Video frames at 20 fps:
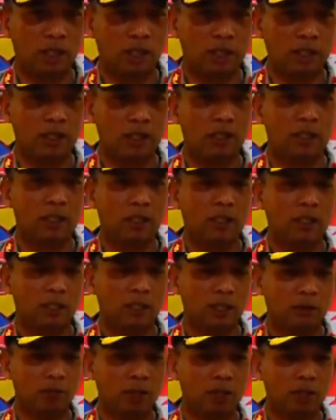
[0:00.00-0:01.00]
dari
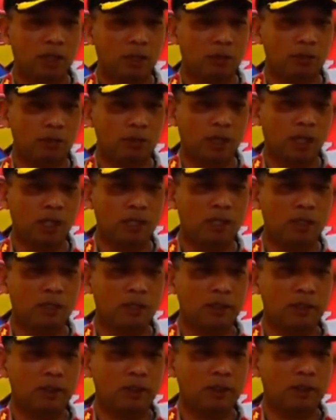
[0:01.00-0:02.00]
yang bersangkutan
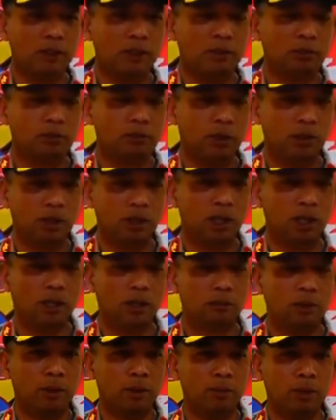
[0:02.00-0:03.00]

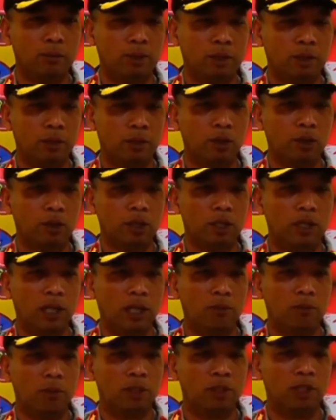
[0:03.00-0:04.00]
bahwa memang betul
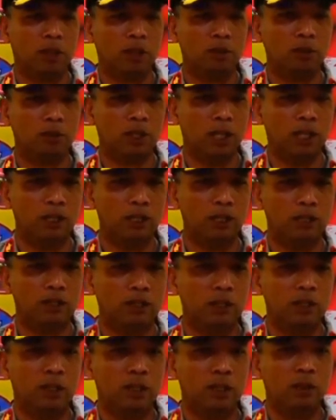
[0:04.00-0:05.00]
yang bersangkutan
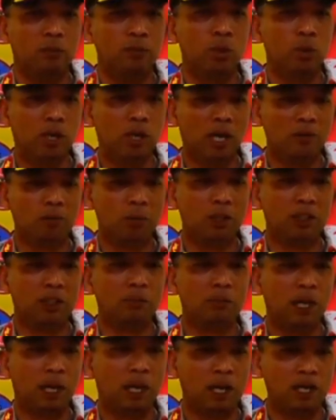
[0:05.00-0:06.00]
bukan
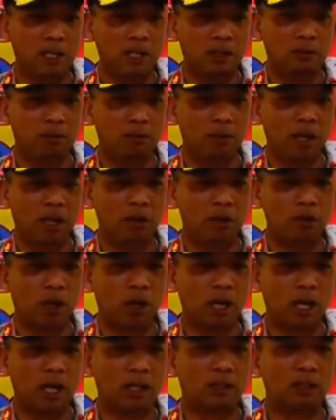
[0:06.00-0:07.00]
pertama kali
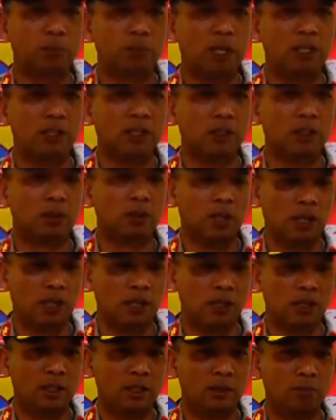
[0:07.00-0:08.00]
melakukan aksi panjat Tower
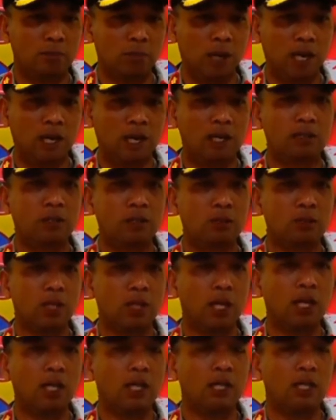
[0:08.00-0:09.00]
bahkan
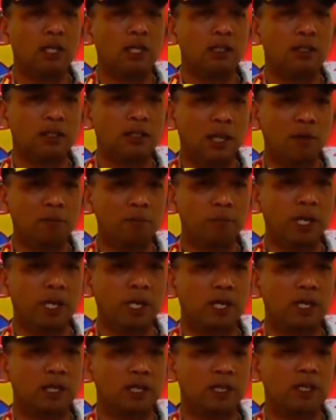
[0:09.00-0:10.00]
sudah sampai
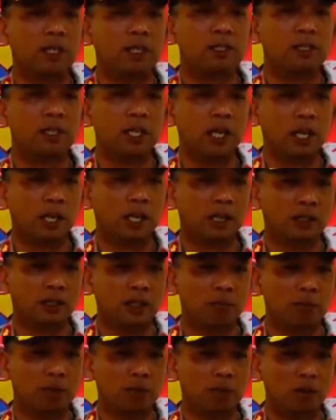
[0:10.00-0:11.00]
ke
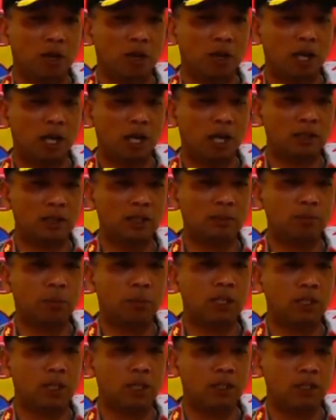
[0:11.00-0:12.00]
Jakarta melakukan aksi
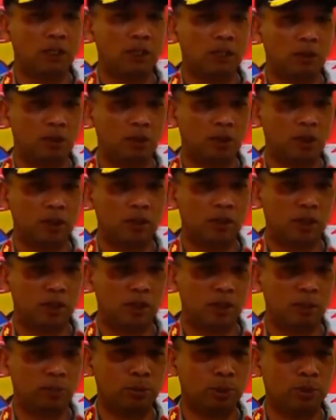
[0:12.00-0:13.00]
panjat tower
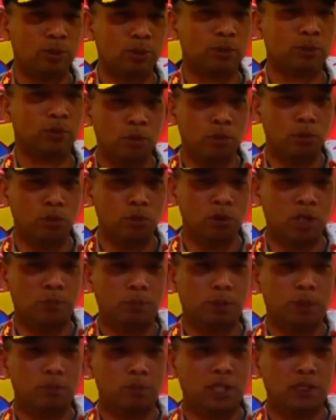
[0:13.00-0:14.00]
tersebut pukul
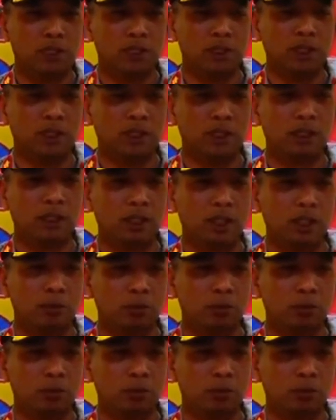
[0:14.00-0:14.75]
18.30